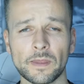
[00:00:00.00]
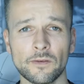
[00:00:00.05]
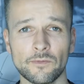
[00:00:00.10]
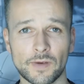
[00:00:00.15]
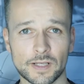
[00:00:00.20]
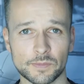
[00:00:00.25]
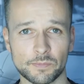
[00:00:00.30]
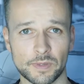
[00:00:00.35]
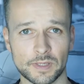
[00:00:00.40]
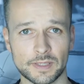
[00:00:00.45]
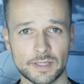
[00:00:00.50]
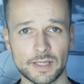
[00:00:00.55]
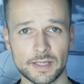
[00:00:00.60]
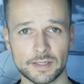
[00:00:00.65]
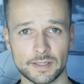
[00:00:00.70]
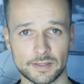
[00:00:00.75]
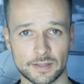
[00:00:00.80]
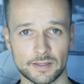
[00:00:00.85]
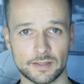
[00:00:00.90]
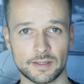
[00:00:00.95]
was passiert
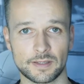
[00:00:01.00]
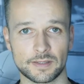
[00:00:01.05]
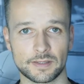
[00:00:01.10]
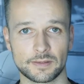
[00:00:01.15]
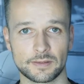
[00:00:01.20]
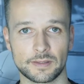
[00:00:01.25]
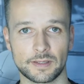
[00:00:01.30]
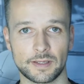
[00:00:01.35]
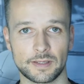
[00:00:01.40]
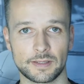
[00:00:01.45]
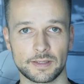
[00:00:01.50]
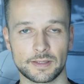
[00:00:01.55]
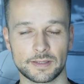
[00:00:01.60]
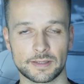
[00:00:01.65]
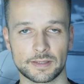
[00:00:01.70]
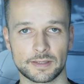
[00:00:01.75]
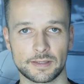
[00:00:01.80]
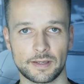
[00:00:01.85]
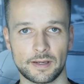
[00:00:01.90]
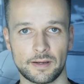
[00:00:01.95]
ist in diesen, in
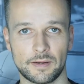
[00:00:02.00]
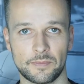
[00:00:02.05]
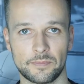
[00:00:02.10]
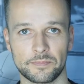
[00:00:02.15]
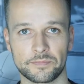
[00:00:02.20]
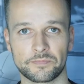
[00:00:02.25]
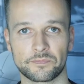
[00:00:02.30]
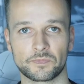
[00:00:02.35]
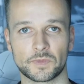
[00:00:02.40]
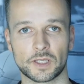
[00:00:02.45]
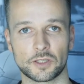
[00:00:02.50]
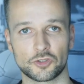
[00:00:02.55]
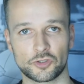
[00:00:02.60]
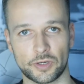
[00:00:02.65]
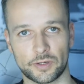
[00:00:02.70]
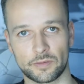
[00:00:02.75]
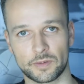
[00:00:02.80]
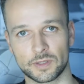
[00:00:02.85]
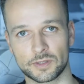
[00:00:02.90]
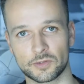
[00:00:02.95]
diesen ähm,
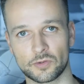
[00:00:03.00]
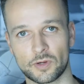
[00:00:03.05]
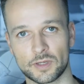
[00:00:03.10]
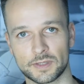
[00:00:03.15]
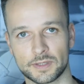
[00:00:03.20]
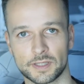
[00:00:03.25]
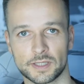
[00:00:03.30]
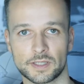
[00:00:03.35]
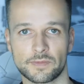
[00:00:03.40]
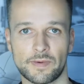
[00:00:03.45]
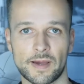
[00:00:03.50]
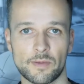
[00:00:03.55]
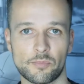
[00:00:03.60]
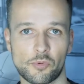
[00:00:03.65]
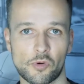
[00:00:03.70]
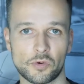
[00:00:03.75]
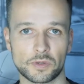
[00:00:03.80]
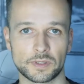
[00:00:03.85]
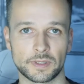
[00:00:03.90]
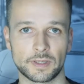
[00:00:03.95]
General Stores sind zwei
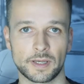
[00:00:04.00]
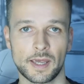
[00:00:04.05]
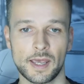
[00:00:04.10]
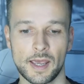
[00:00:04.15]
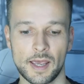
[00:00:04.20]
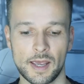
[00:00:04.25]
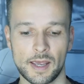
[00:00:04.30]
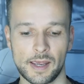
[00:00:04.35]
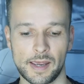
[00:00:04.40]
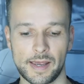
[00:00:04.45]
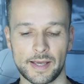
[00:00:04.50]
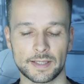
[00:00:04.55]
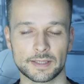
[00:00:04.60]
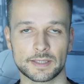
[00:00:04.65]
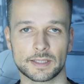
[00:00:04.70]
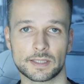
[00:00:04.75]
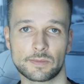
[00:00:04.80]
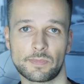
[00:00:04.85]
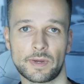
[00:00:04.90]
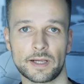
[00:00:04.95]
Punkte.
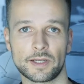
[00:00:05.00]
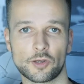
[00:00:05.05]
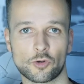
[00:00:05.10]
Erstens mal,